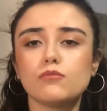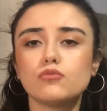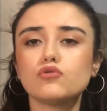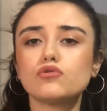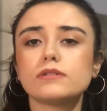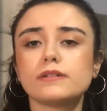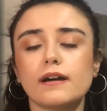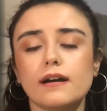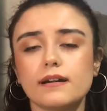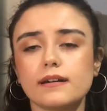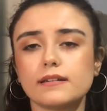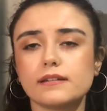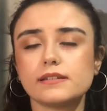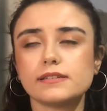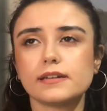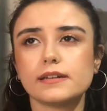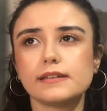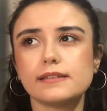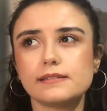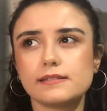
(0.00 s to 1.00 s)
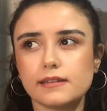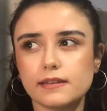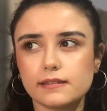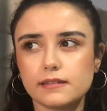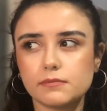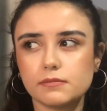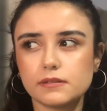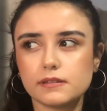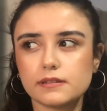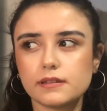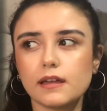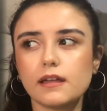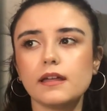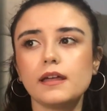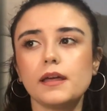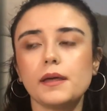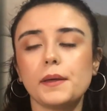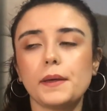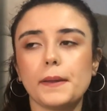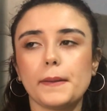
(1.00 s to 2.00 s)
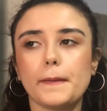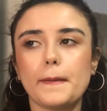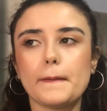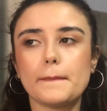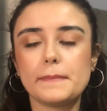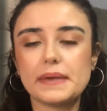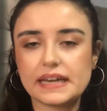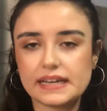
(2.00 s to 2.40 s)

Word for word: Bu arkadaşlar Insatiable'da e,